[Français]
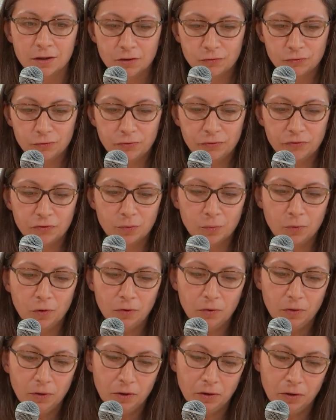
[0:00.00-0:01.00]

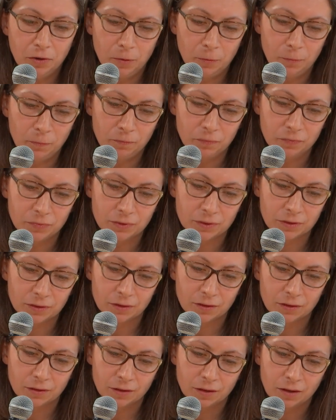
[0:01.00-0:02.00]
justement
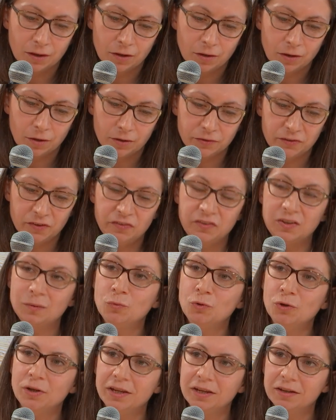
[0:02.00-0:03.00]
euh,
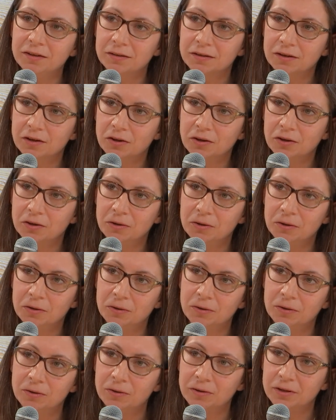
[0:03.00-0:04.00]
dissimulé
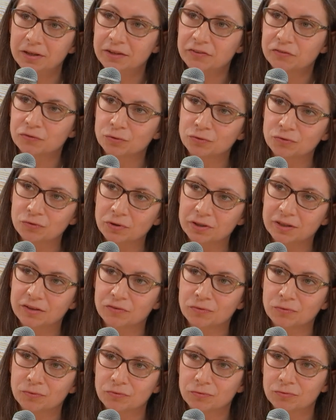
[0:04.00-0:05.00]
euh, les structures
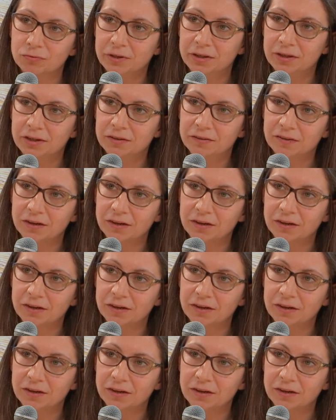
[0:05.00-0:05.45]
qui sont sous les